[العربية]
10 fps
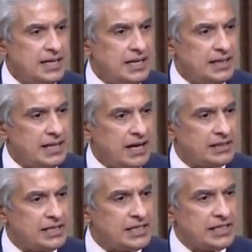أه،
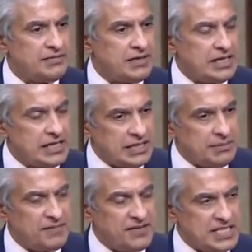لقضية إن
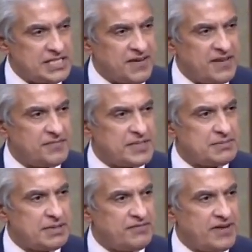يبقى في إسفاف
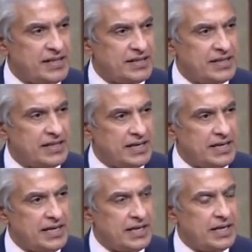باسم الفن
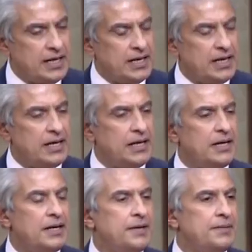
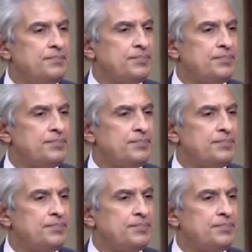أه،